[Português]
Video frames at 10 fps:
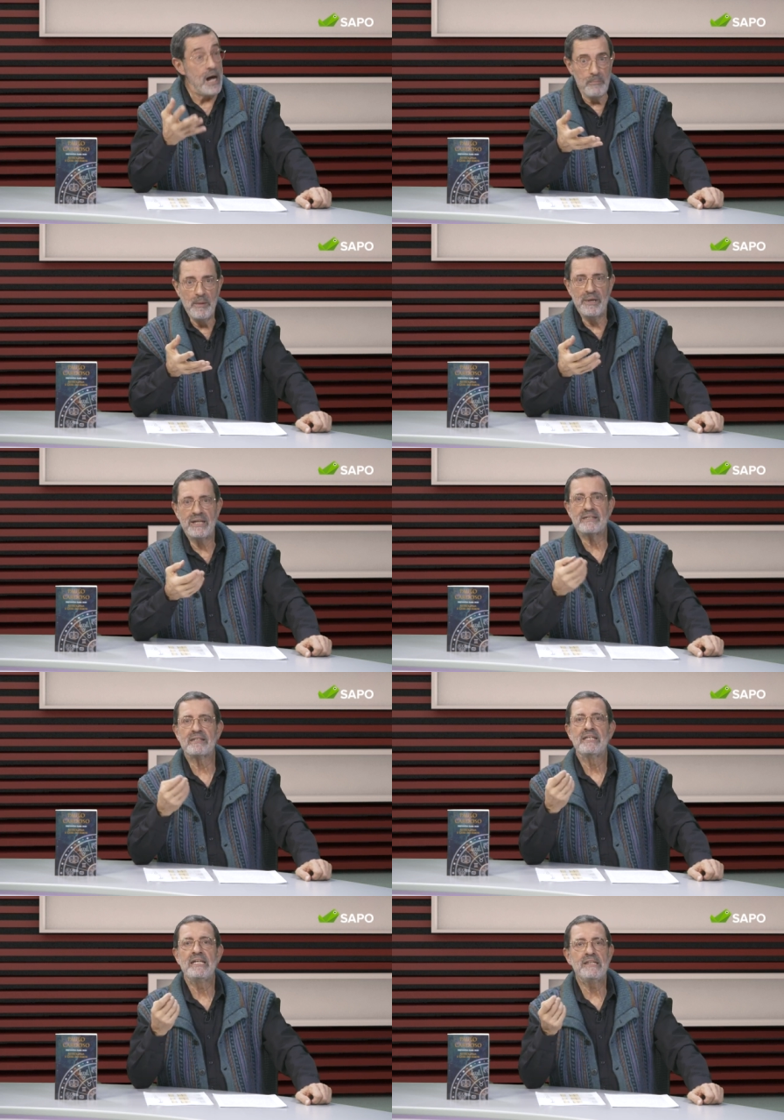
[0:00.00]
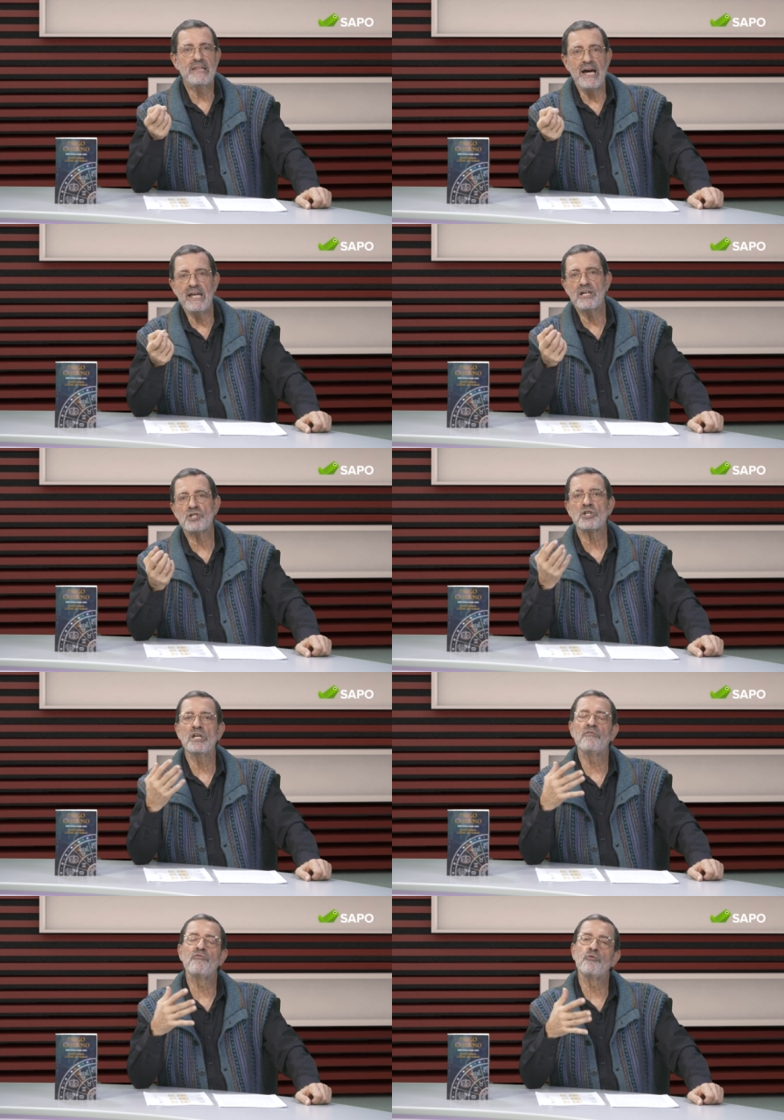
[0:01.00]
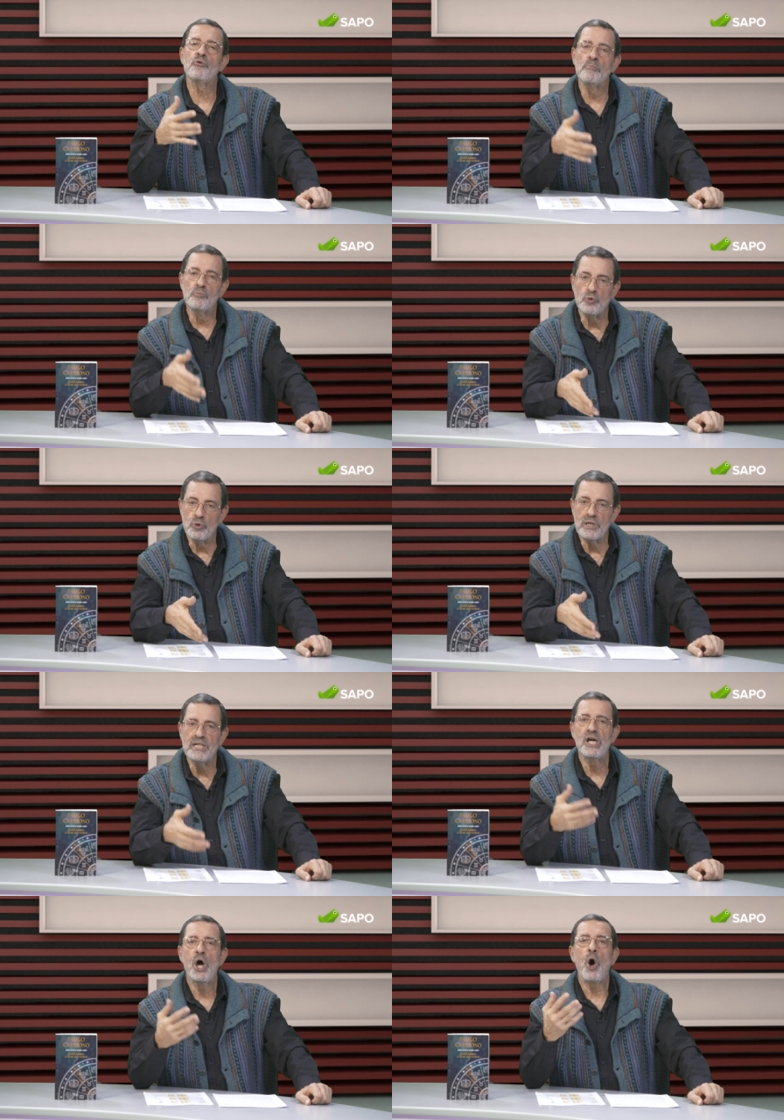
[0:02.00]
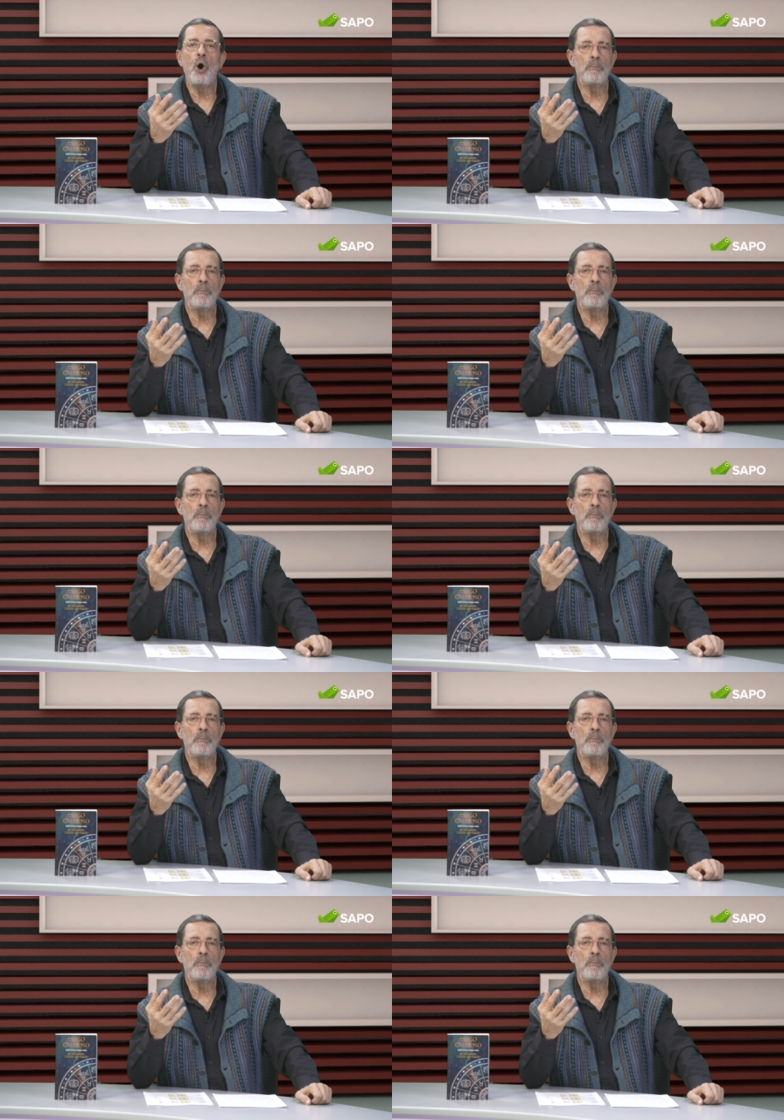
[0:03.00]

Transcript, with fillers: calmamente ideias e formule